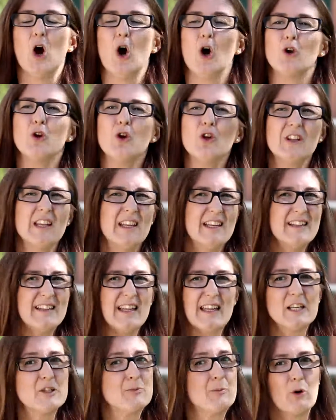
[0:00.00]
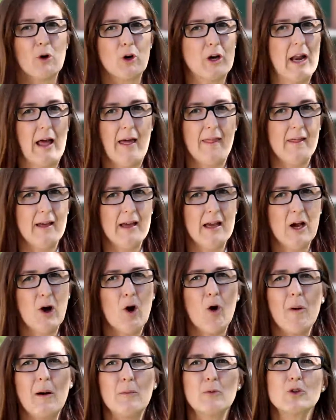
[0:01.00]
no tiene interés por nada
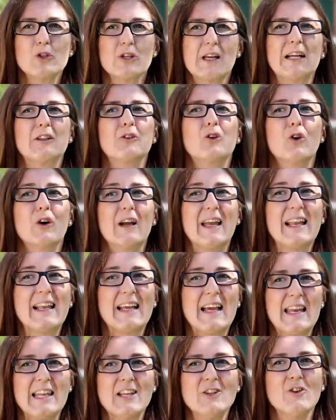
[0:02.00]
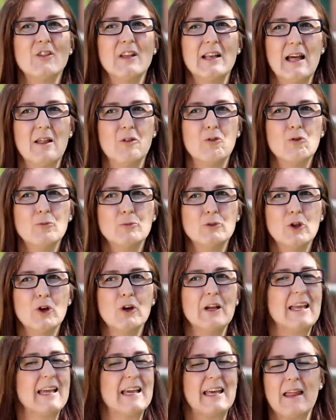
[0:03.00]
o va buscando el cariño del adulto
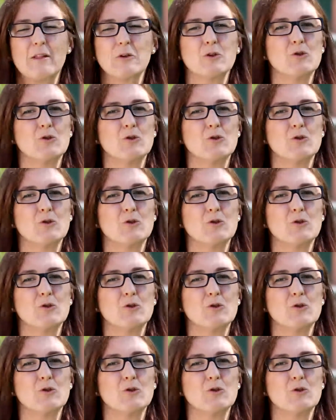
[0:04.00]
en grado